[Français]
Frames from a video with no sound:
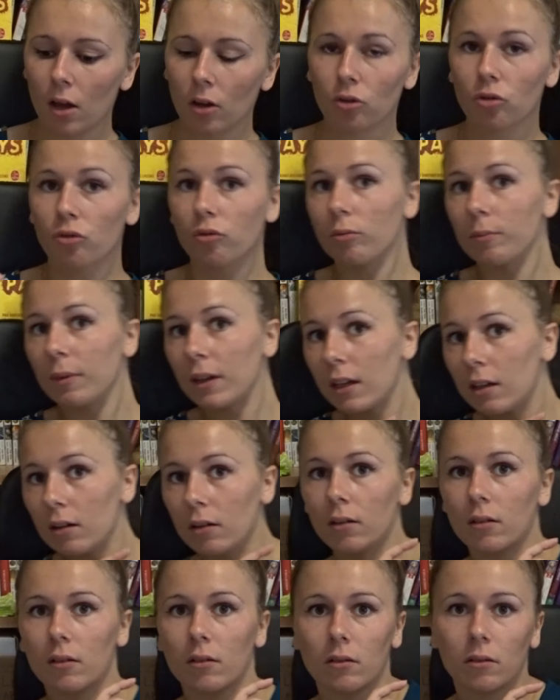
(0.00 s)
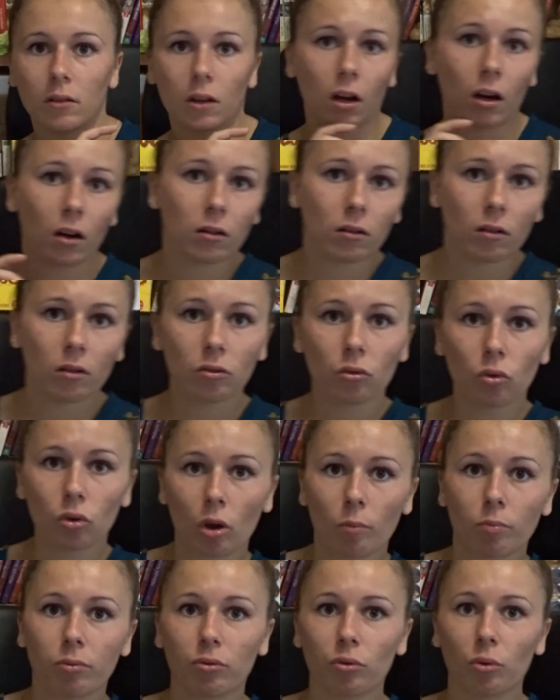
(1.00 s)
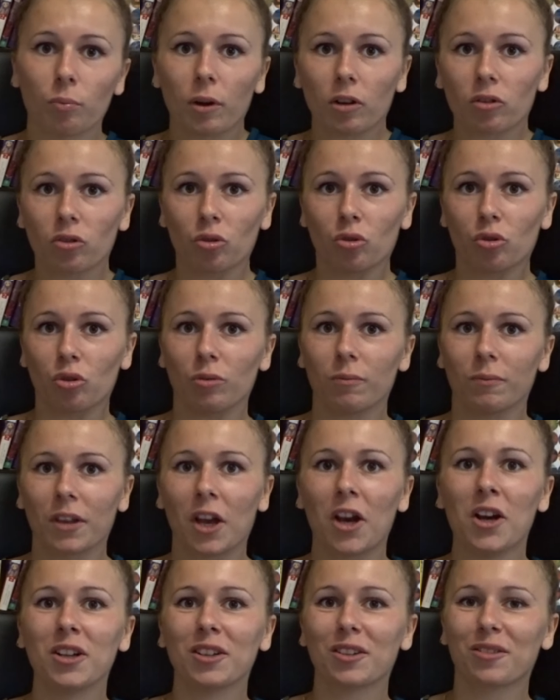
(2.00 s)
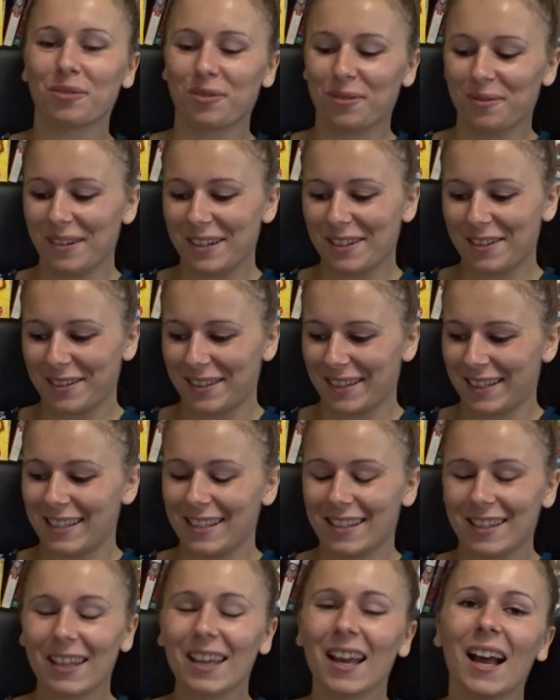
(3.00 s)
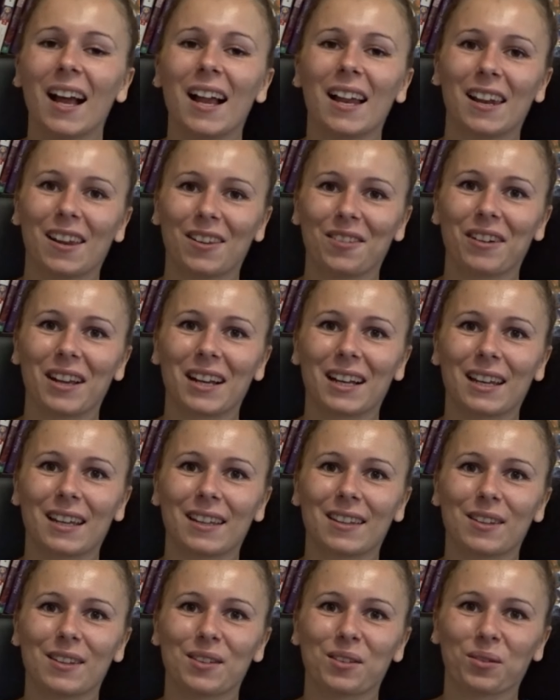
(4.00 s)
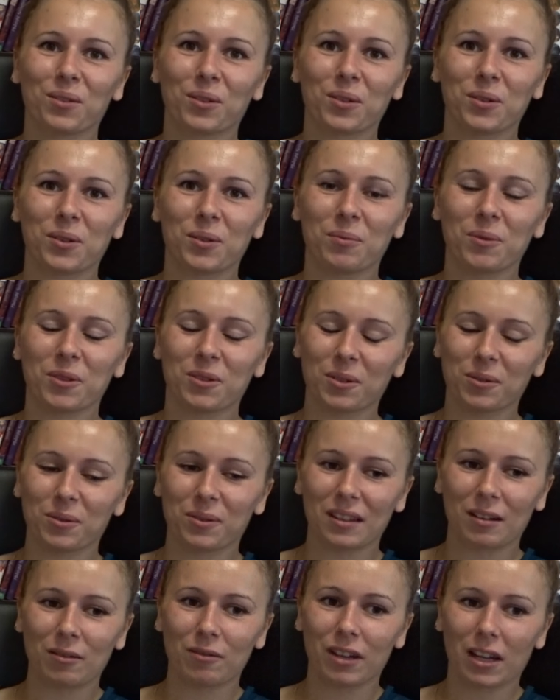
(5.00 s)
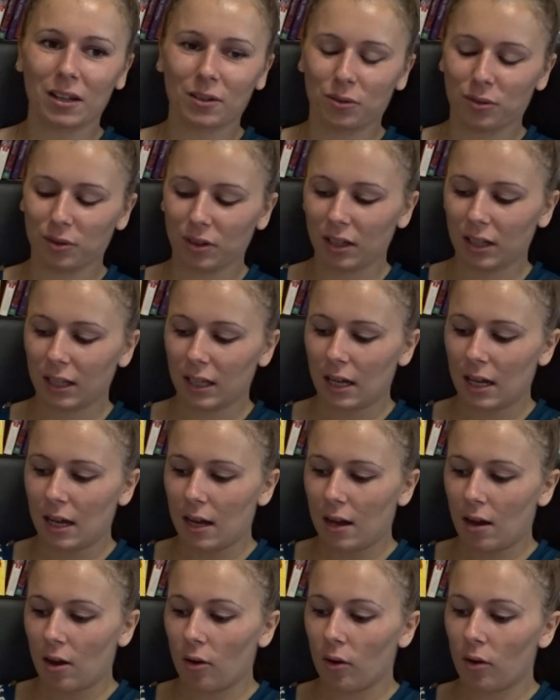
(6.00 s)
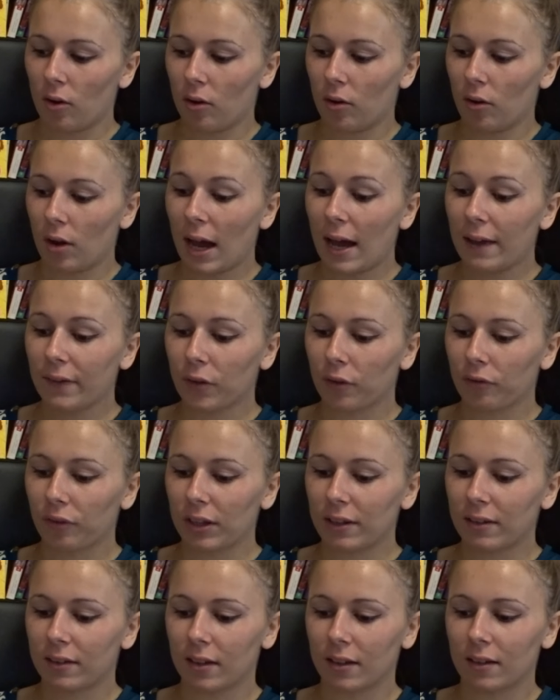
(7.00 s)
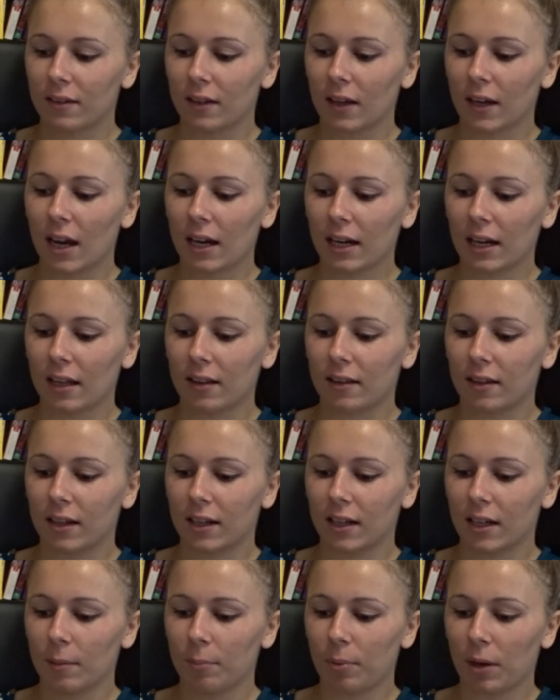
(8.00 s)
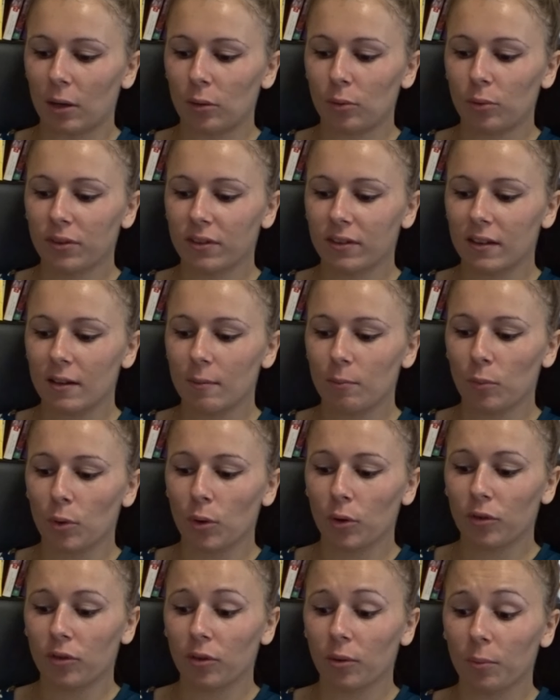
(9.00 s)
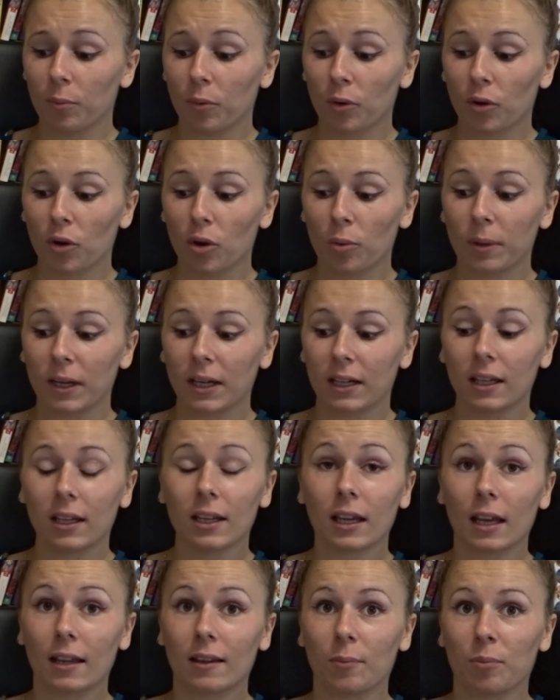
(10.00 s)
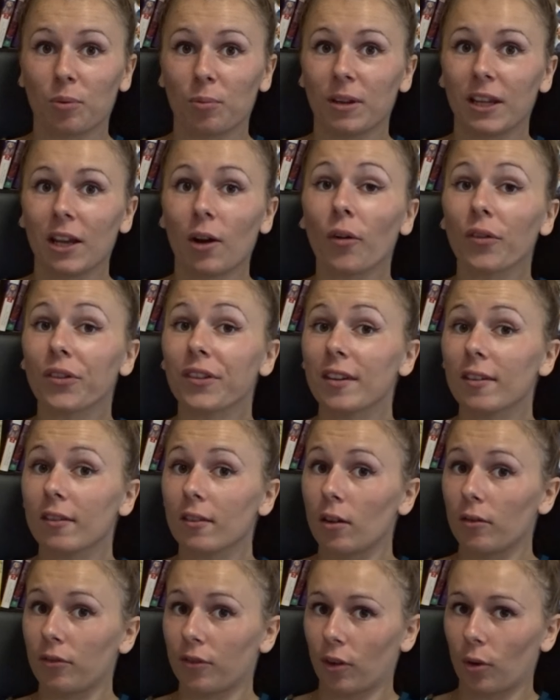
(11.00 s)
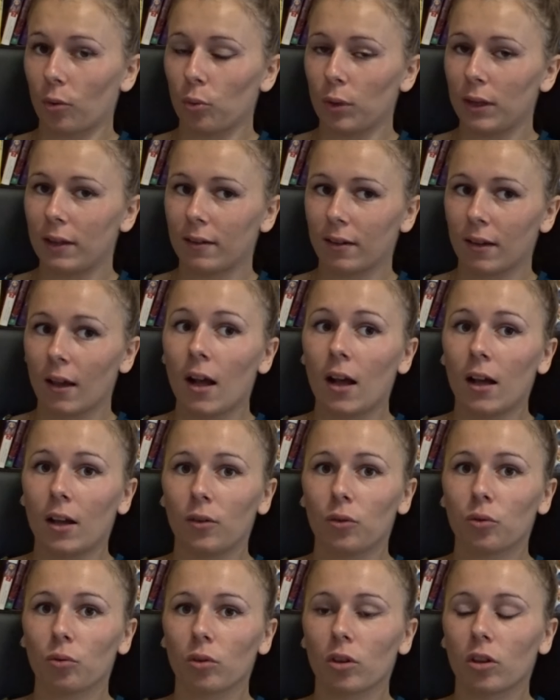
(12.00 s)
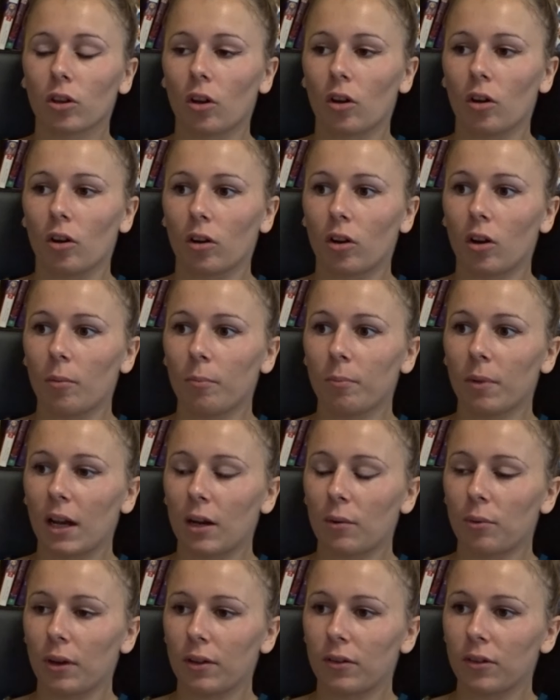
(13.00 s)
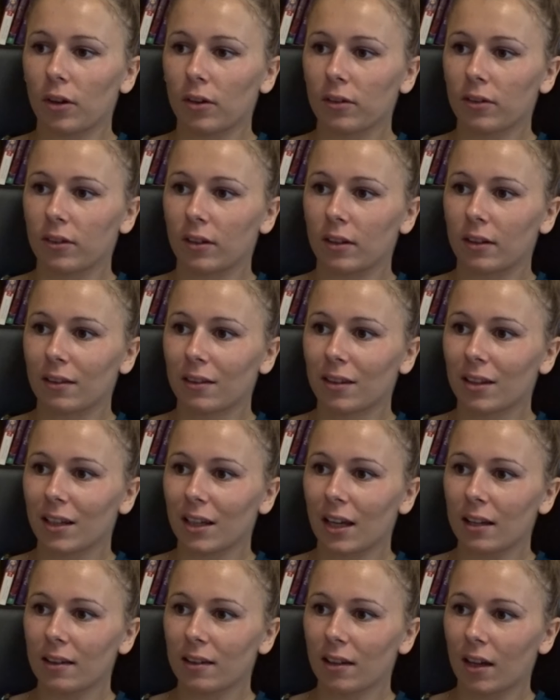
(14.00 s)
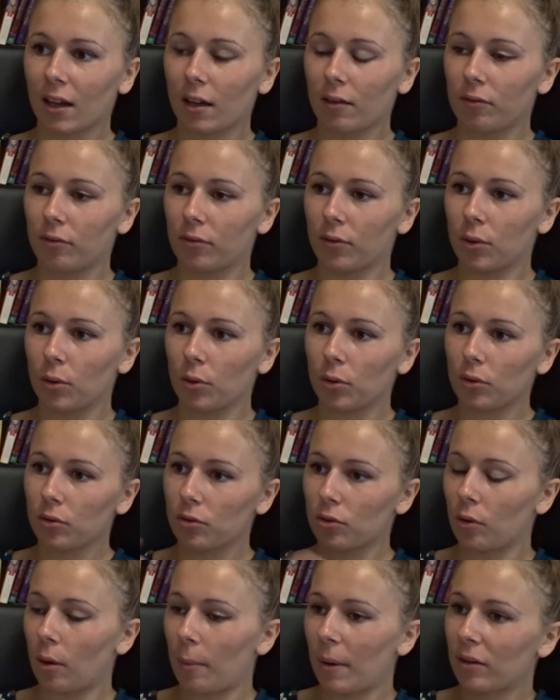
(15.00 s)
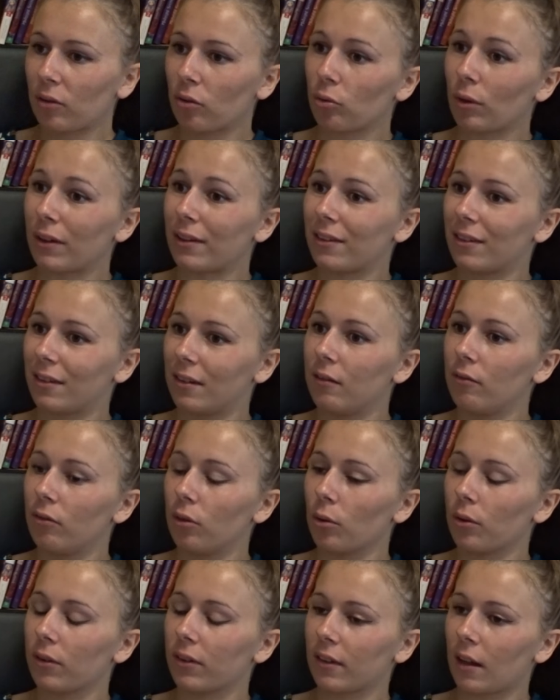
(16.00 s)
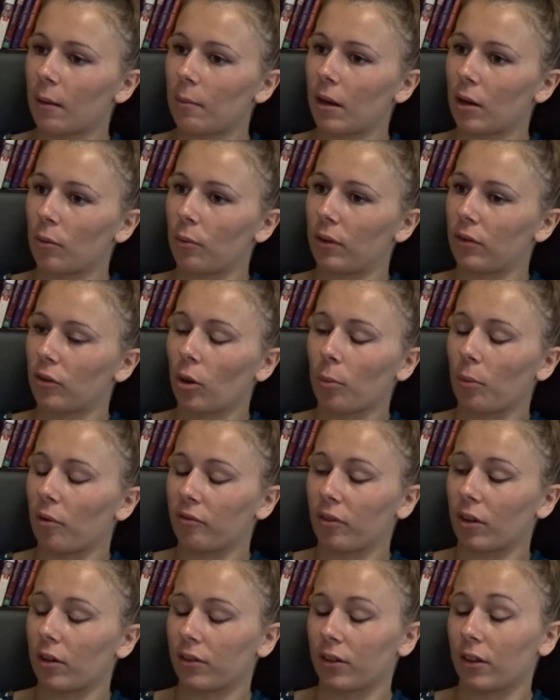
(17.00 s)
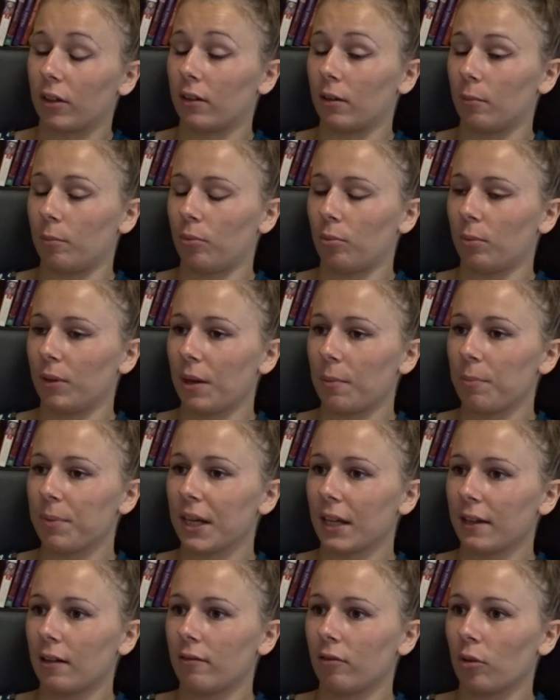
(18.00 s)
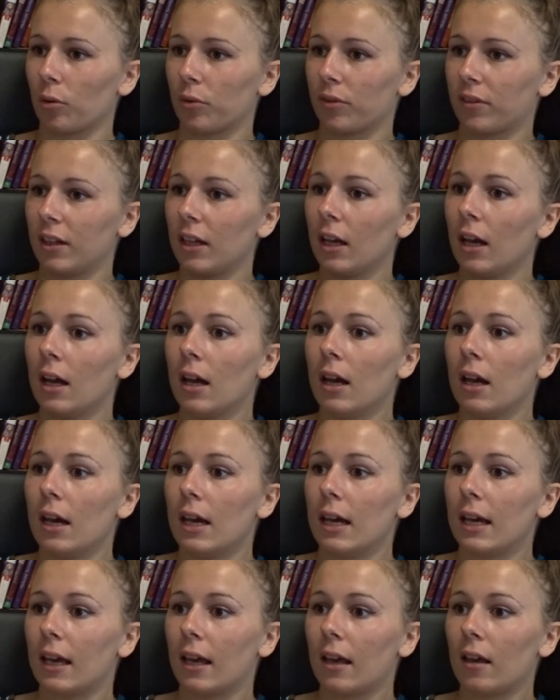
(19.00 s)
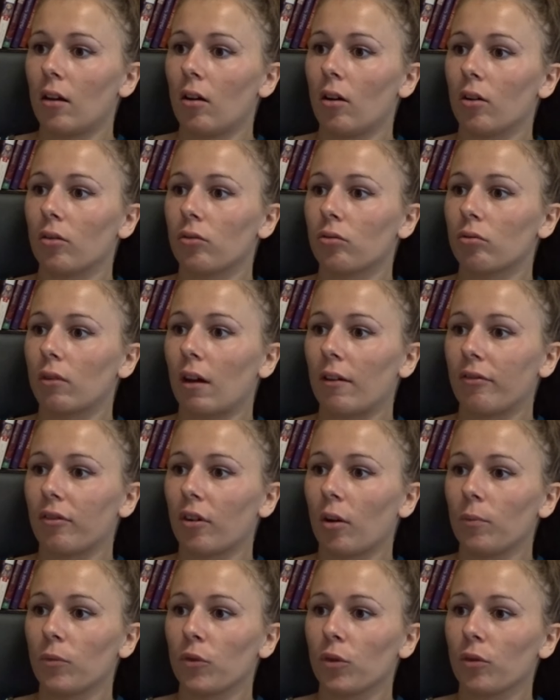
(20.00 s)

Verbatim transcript: Je vous mets là, oh non il y a plus de place ici, je vous mets juste ici la nouvelle réédition de Monsieur Toussaint l'ouverture. Euh, Anne, en fait, c'est une saga qui a été créée par Lucie Maud Montgomery, qui a été publiée en 1908. Donc, euh, comme Blackwater, c'est très très vieux. Je crois pas que ce soit si vieux que ça, Blackwater, mais enfin, ça a été publié bien avant aussi. Et euh, sous la forme de